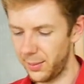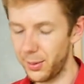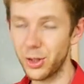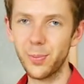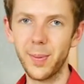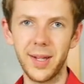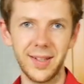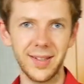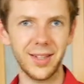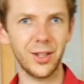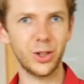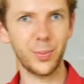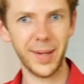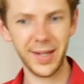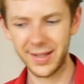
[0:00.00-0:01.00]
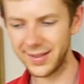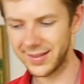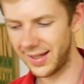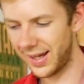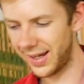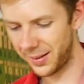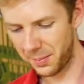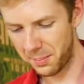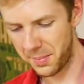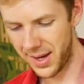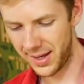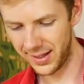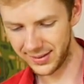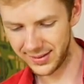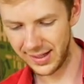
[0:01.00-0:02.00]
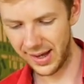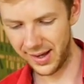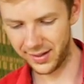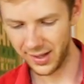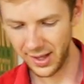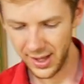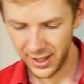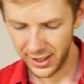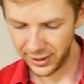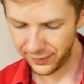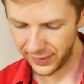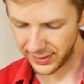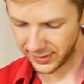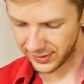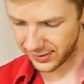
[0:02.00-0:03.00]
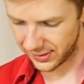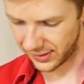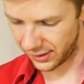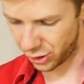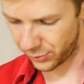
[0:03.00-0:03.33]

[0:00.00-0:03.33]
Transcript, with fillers: dementsprechend schmeckt der Salat mehr nach Salat. Ich werde jetzt den